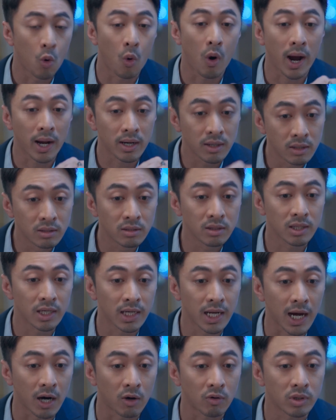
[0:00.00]
Hóa đơn như thế
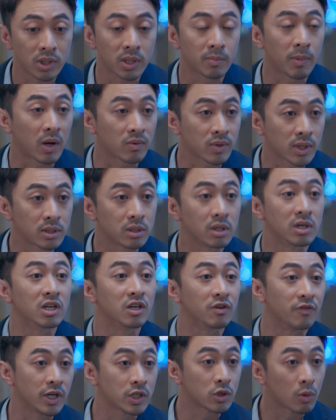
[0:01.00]
nào ấy, thì bảo nhà trường
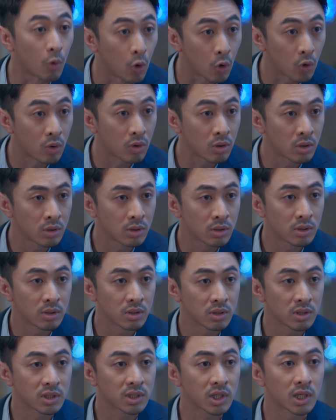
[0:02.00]
gửi về cho bố.
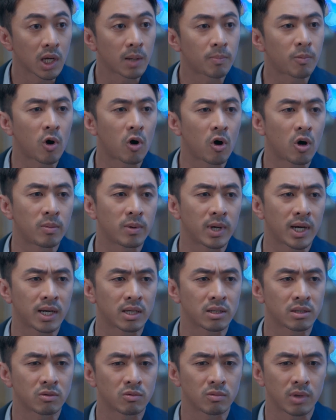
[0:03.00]
Đi Singapore
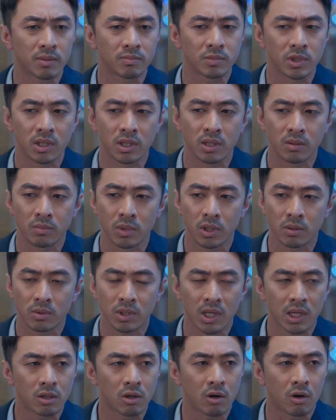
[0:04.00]
mà, chứ cũng làm gì đến mức mà
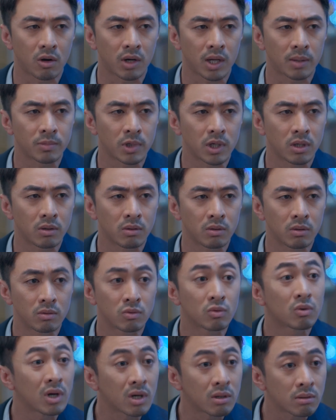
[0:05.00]
đắt đỏ lắm đâu,
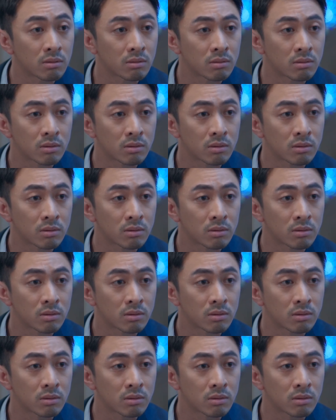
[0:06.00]
đúng không?